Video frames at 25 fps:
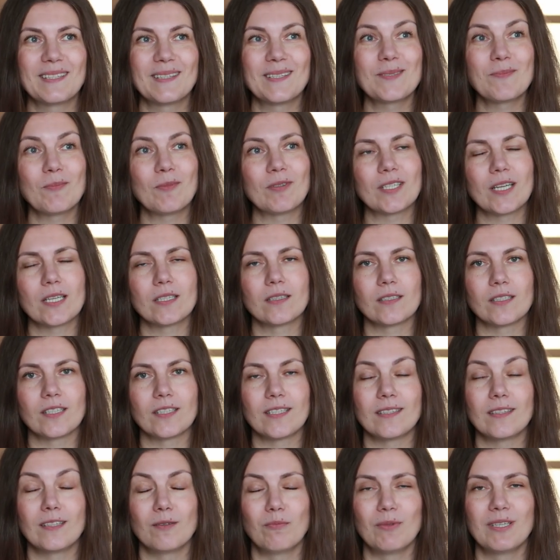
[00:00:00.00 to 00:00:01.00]
несмотря на
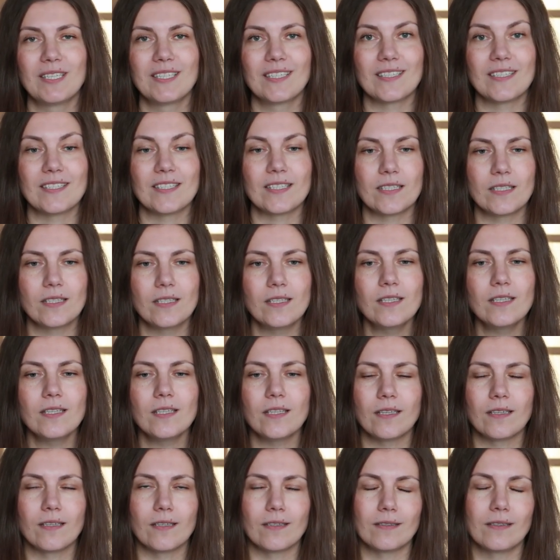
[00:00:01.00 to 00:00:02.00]
какие-то мои косяки,
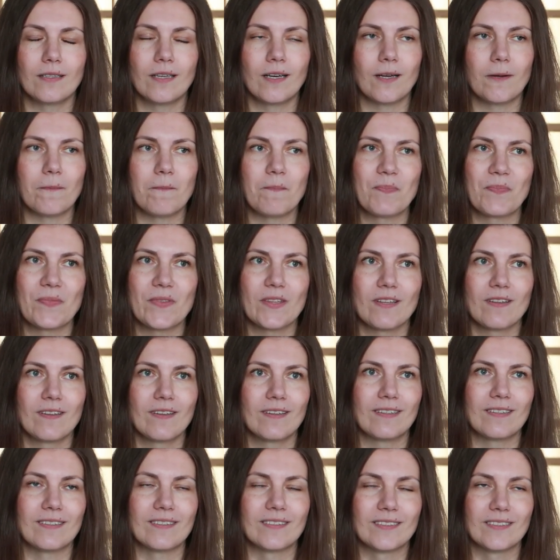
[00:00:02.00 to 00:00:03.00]
и когда
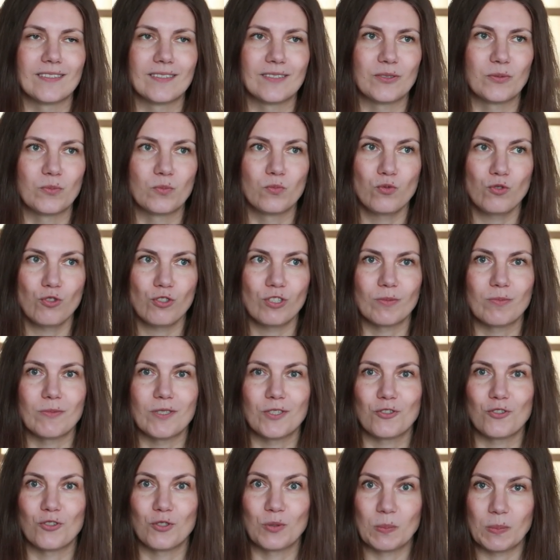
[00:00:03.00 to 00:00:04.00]
а, муж на меня
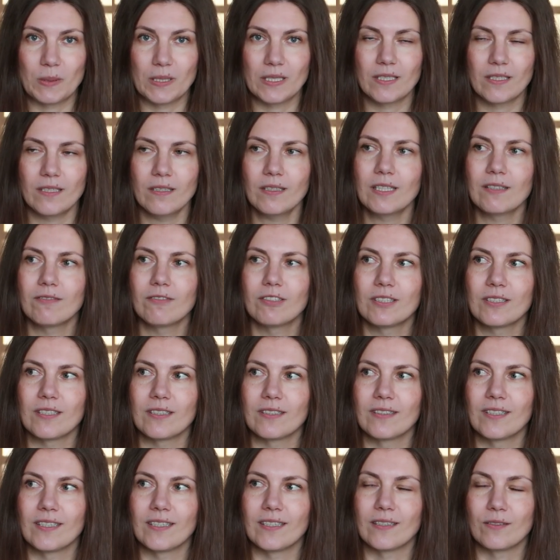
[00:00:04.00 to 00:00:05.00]
что-нибудь прикрикивает,
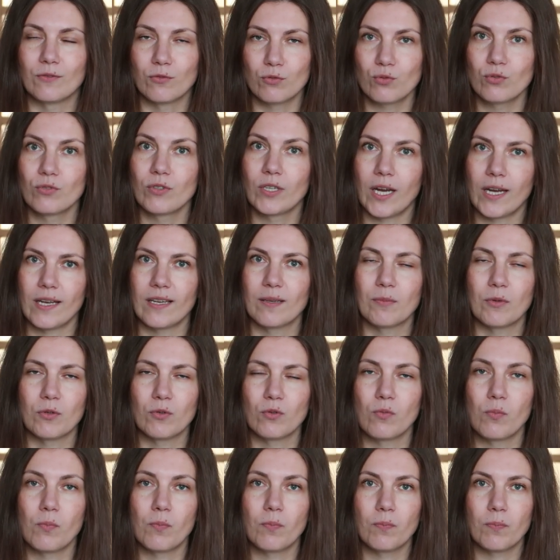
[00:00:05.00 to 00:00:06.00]
когда я ну, реально
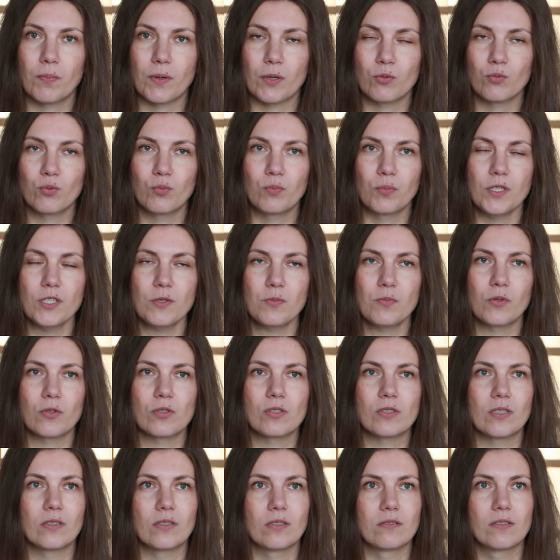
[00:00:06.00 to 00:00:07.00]
могу протупить
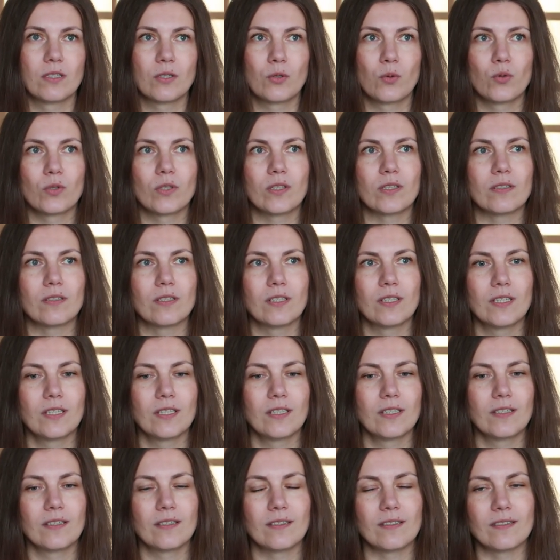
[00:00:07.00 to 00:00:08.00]
просто на дороге.
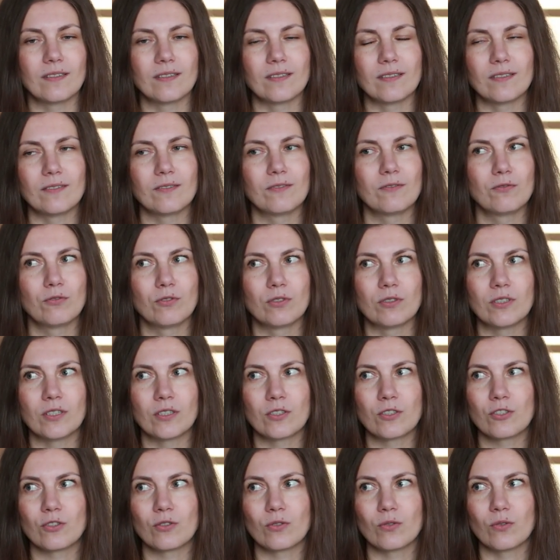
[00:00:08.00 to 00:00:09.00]
А, вот, так
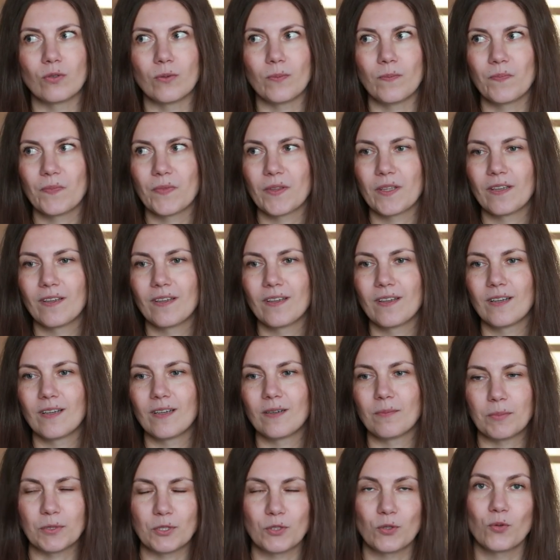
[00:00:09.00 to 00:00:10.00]
что
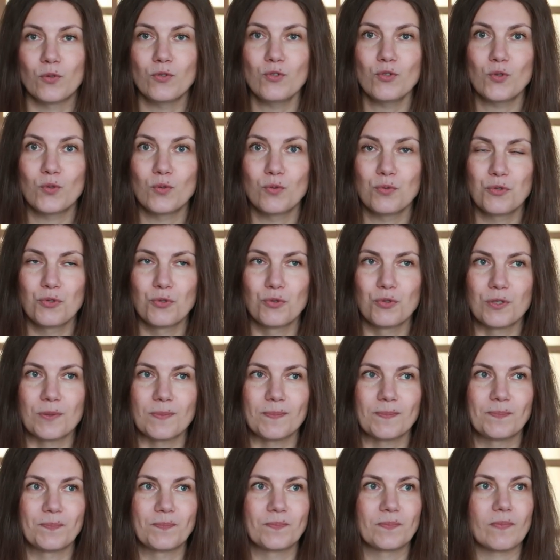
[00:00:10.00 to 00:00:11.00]
потихонечку учусь.
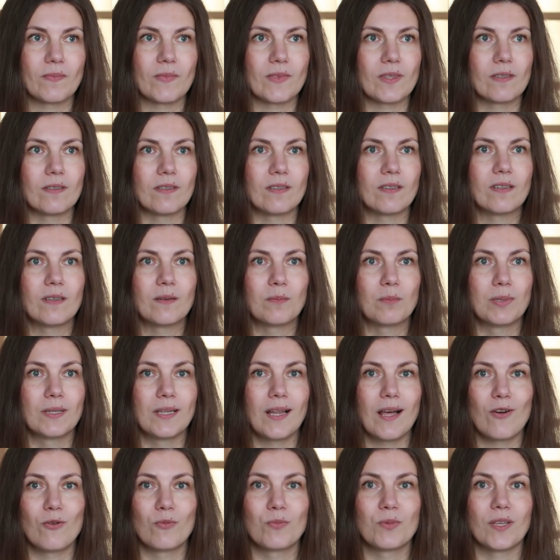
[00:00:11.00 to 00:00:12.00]
А,
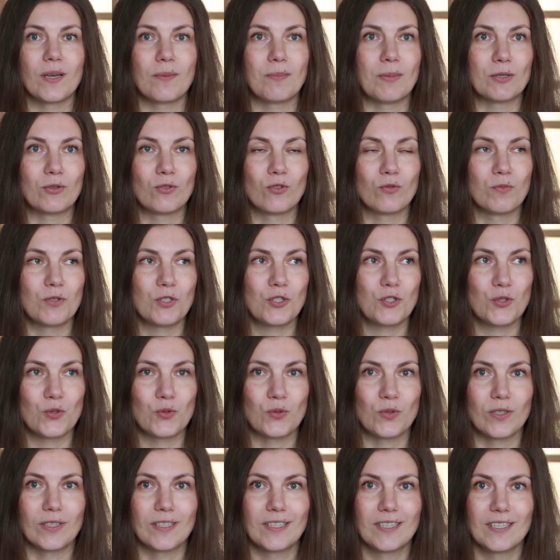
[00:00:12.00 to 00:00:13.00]
была у меня потом
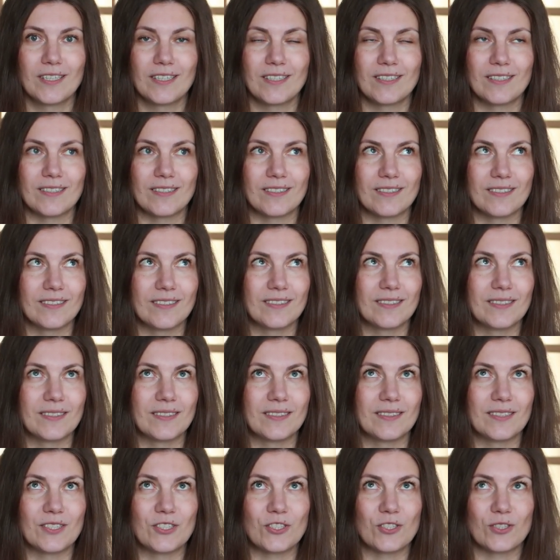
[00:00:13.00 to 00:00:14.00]
еще, а,
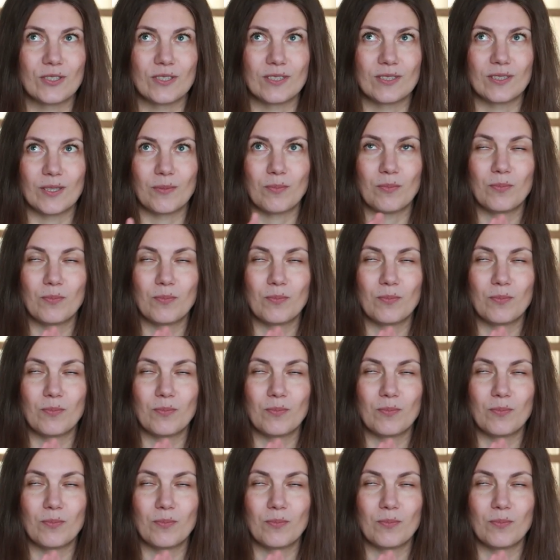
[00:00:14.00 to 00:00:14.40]
значит, это,